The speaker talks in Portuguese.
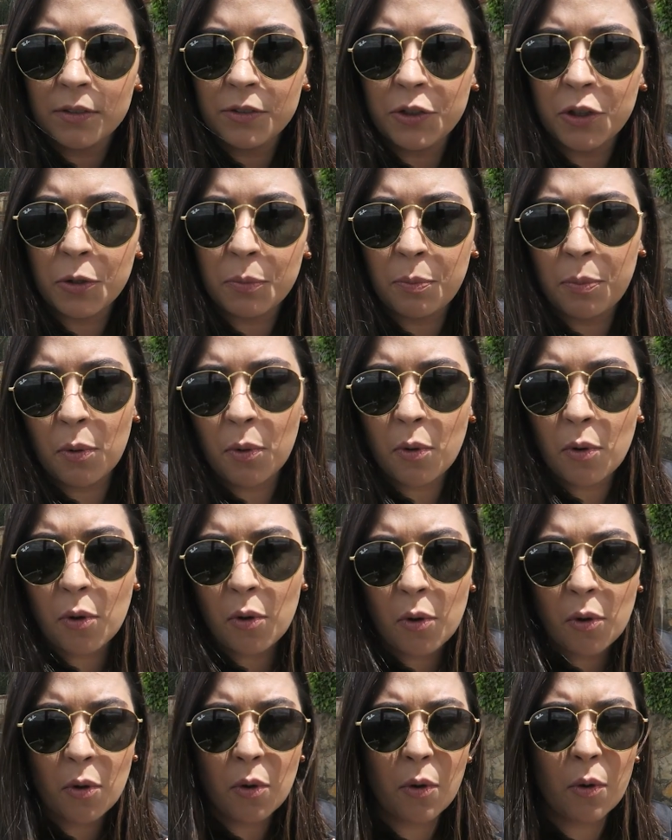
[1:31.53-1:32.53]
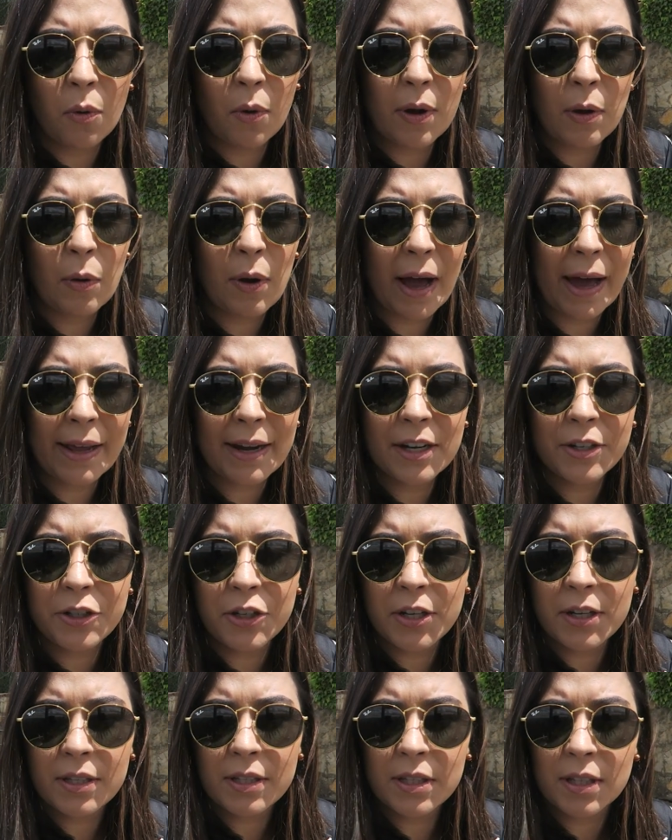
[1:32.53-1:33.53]
Tipo, o cara
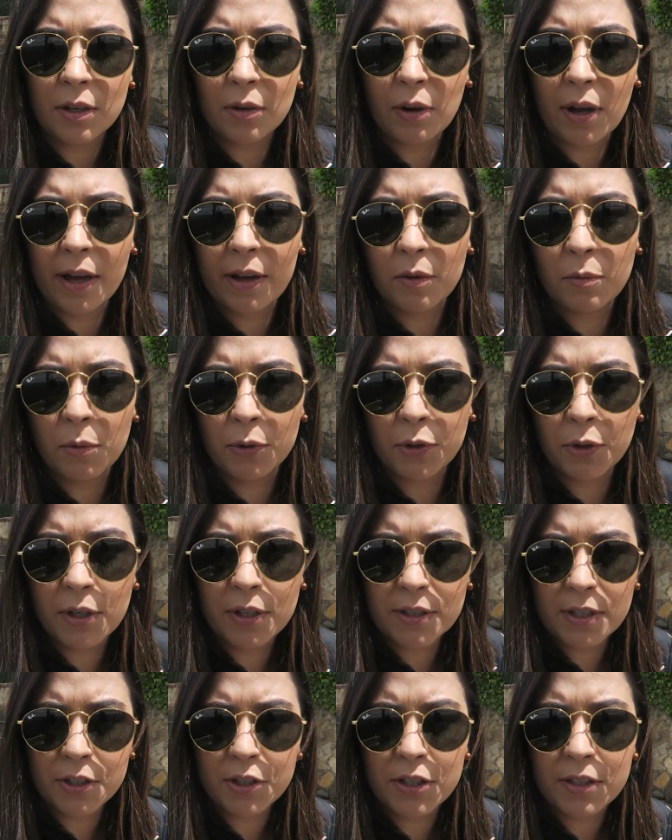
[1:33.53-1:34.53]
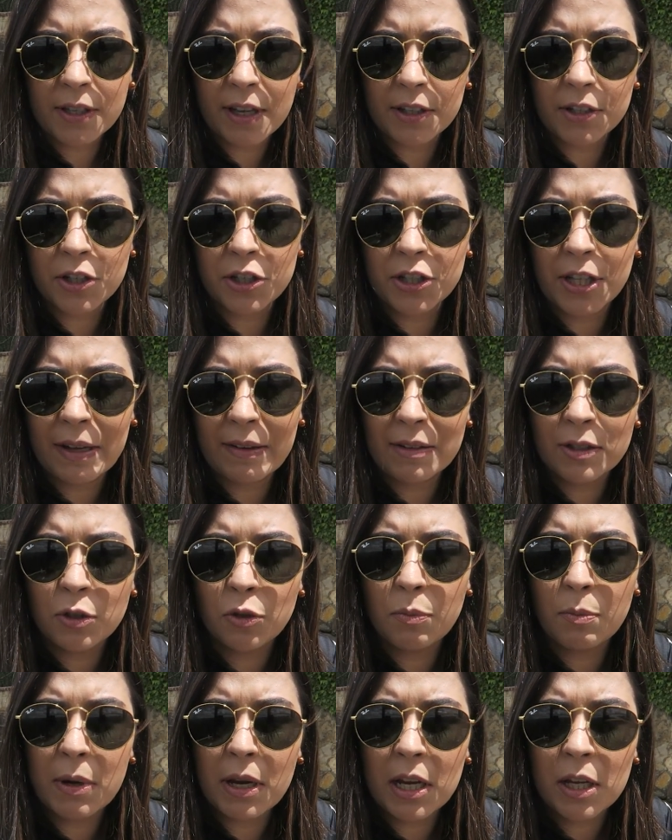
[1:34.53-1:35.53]
disse, o, cara, o motorista disse que a gente tava
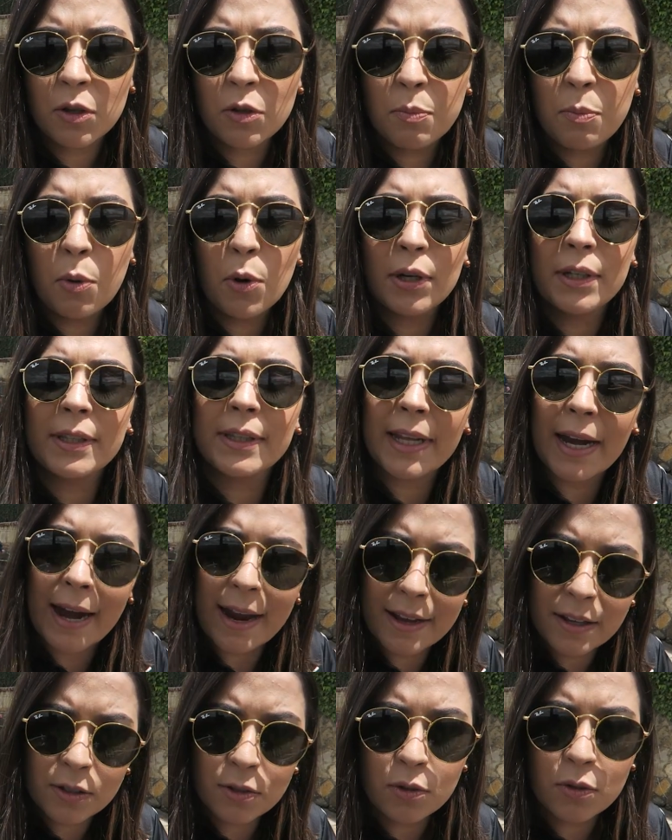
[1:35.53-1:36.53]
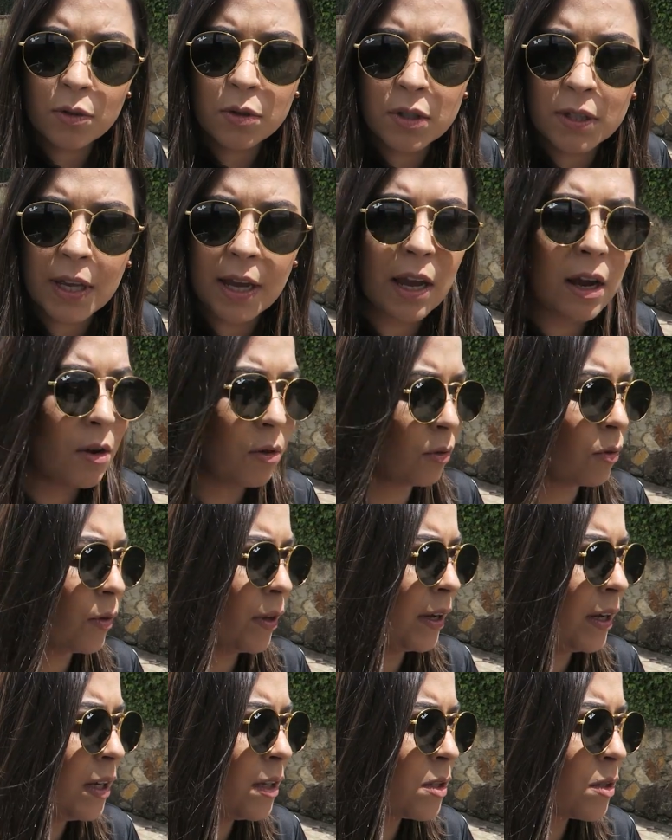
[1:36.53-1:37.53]
subindo por trás do cerro,
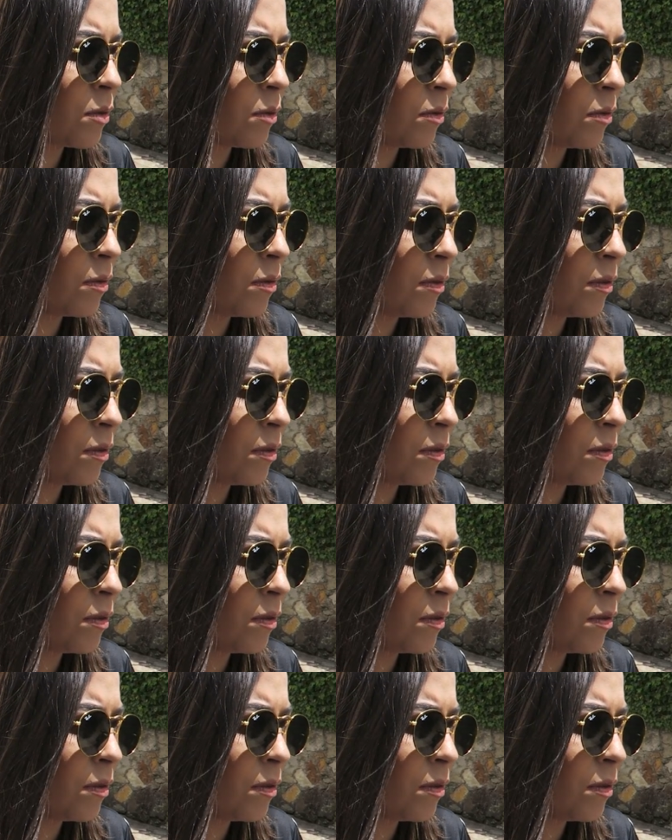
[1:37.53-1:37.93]
não é isso?